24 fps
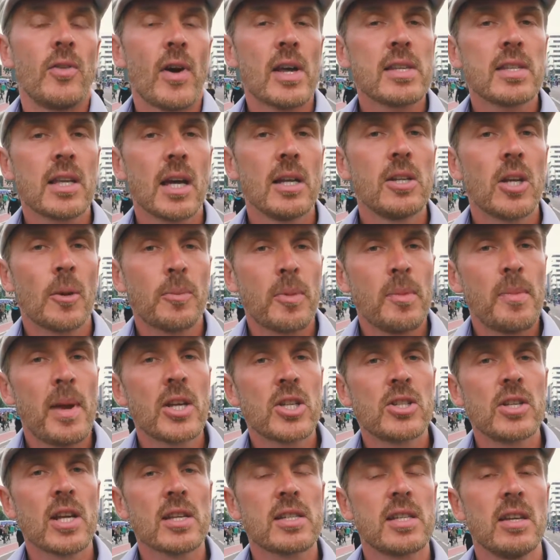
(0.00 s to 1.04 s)
weiß gar nicht, ob die
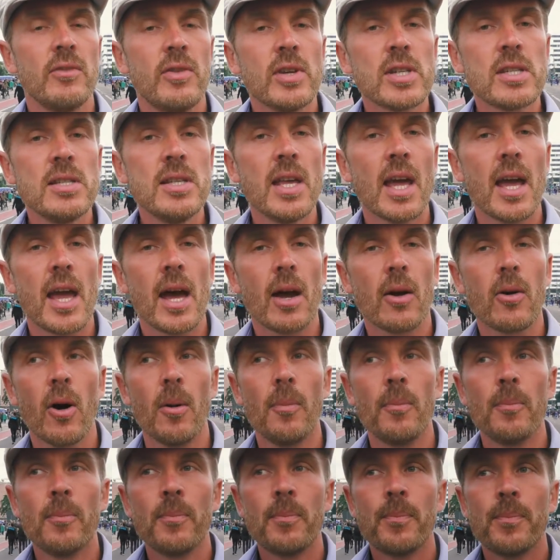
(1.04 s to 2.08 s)
Menschen das hier wissen, die hierher
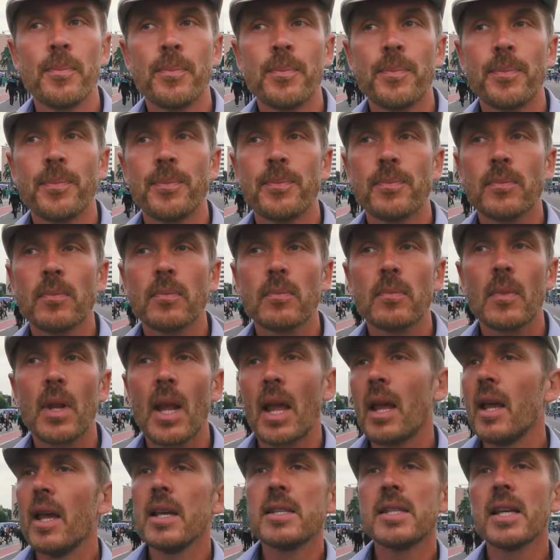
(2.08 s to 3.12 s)
kommen.
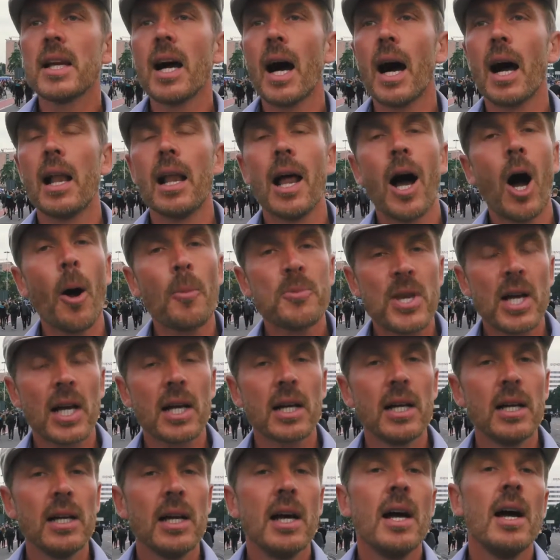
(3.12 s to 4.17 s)
Ist egal.
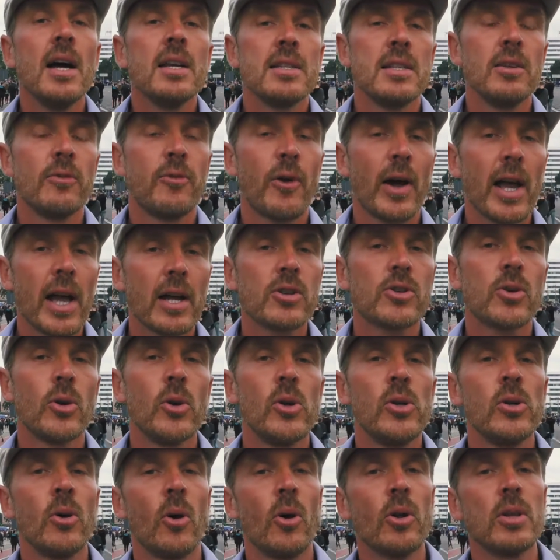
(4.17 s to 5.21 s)
Hauptsache, sie feiern
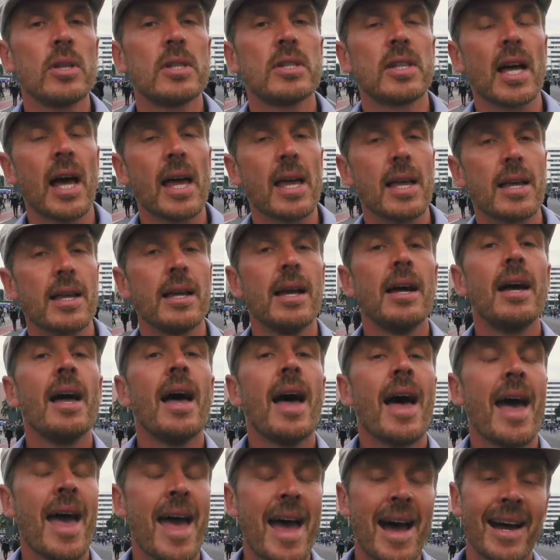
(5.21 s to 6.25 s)
schön und zeigen
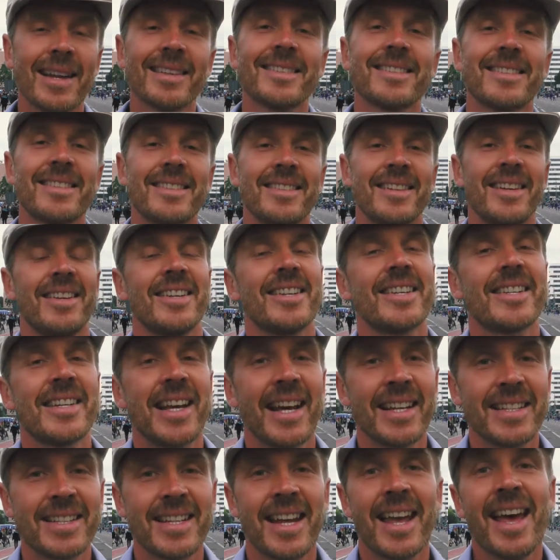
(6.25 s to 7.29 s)
Herz
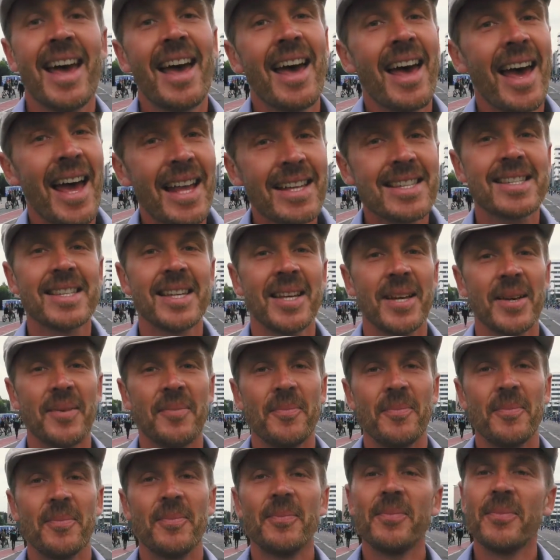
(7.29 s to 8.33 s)
statt Hetze.
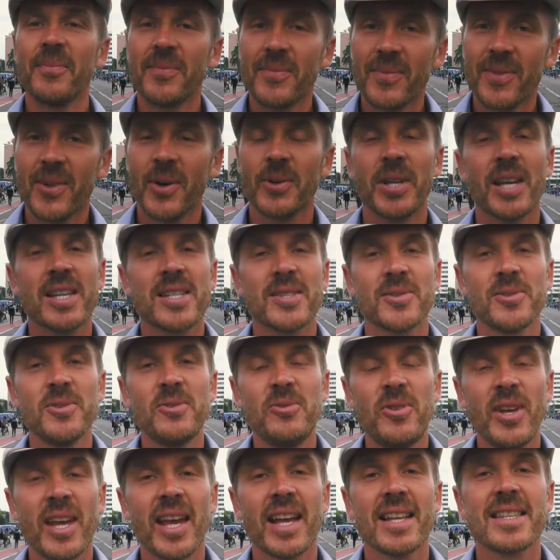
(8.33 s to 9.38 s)
Und das tun
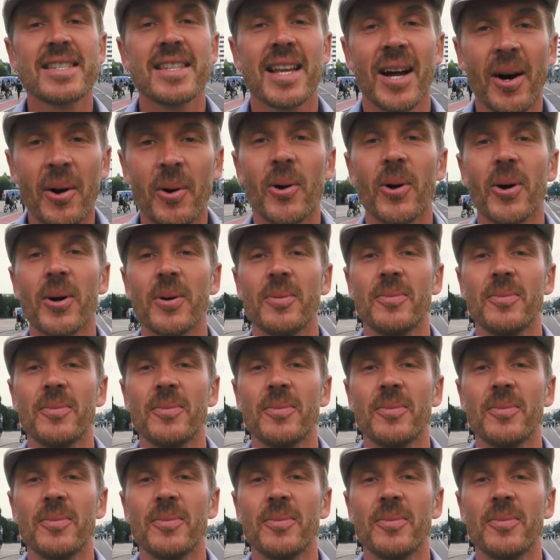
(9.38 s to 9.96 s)
wir jetzt auch.